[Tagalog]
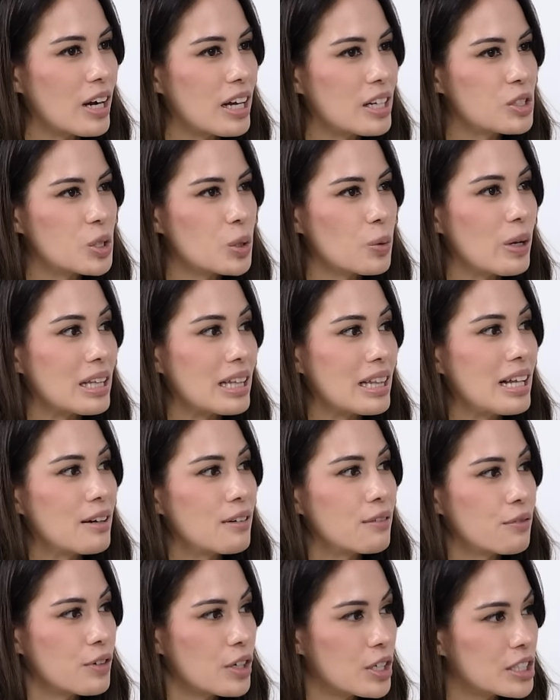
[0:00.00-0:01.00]
graduate
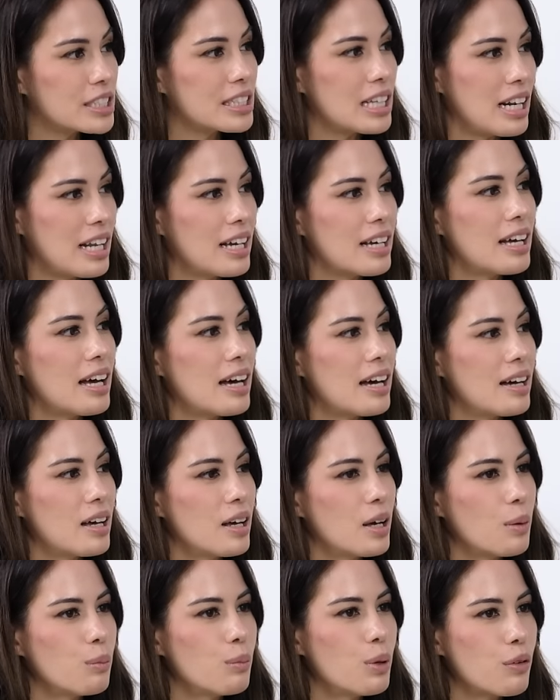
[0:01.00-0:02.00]
lang first
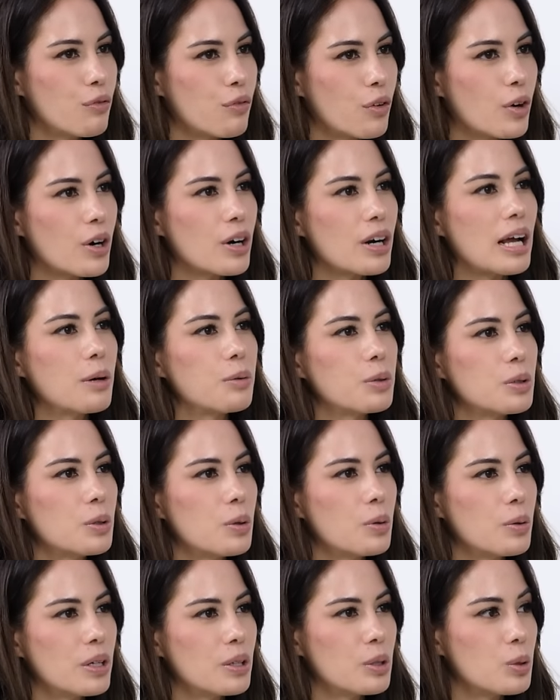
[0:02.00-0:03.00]
talaga before I
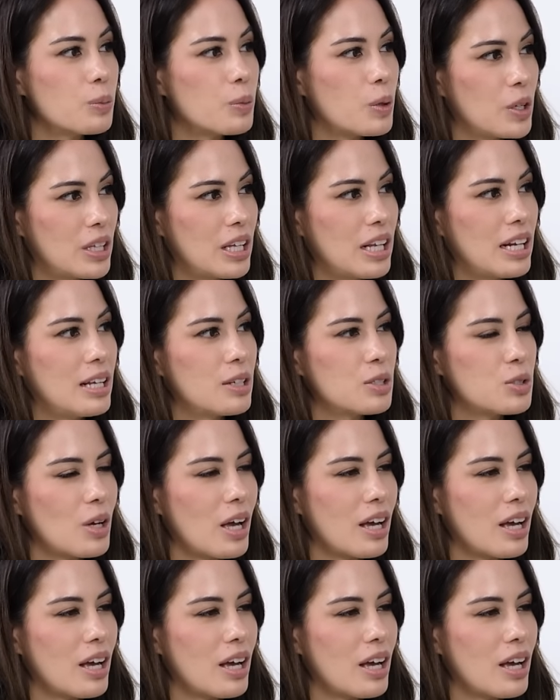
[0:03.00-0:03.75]
would go into modeling.